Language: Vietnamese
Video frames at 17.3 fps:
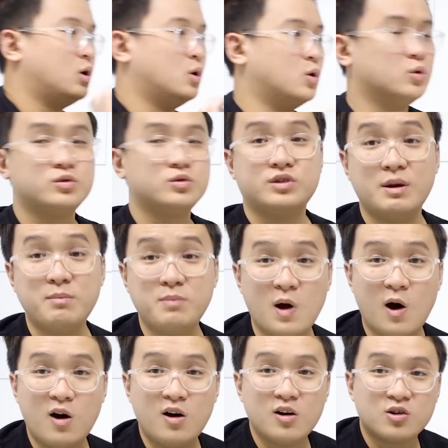Ồ, tiếp
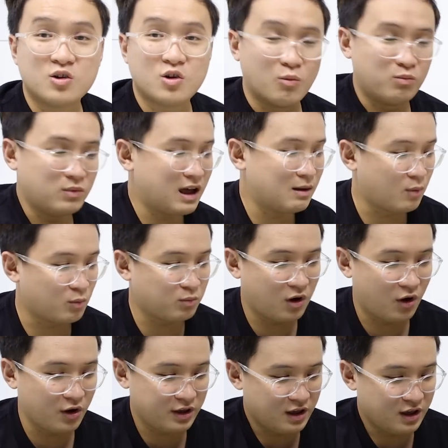đó cũng là một
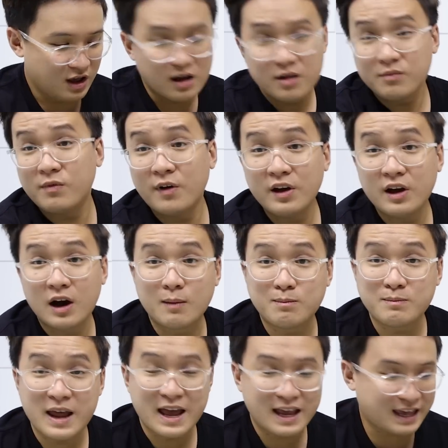đôi với
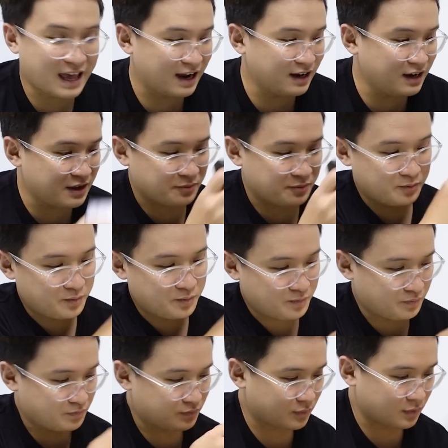hộp đen trắng nè
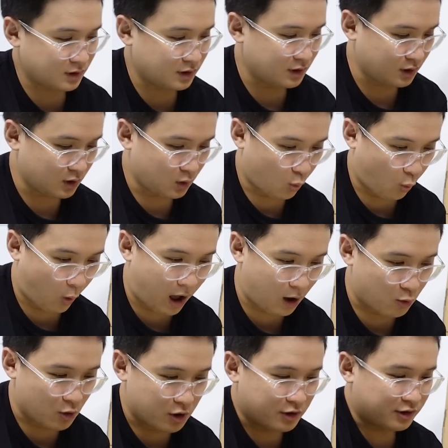
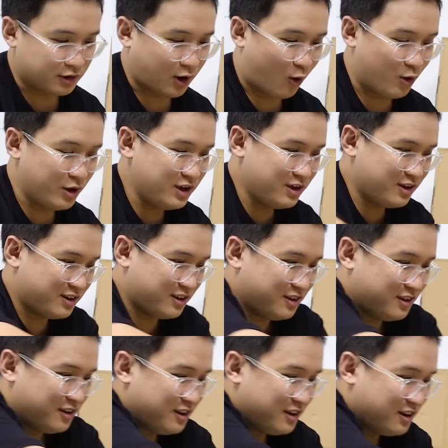Wow, nổi
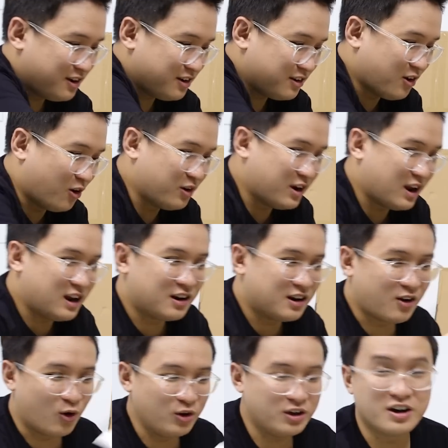Đôi này
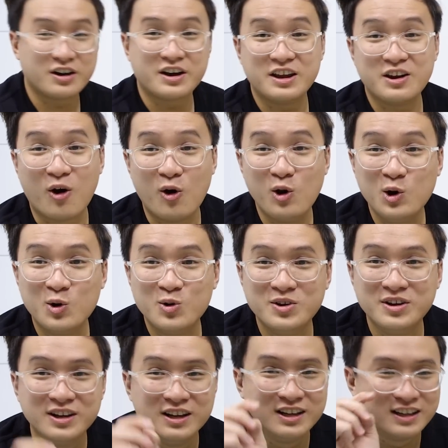là nổi cực kỳ nổi luôn